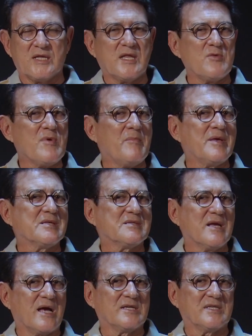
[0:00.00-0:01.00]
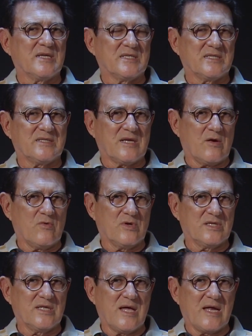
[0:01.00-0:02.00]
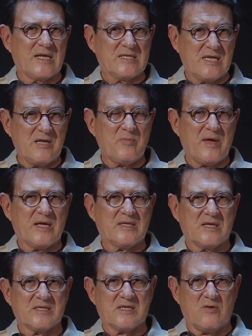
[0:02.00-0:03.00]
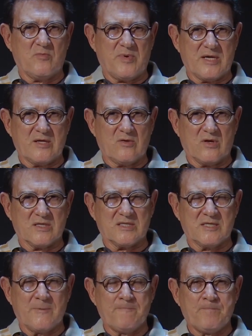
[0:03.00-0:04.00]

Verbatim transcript: tem uma mensagem extraordinária de libertação para nós.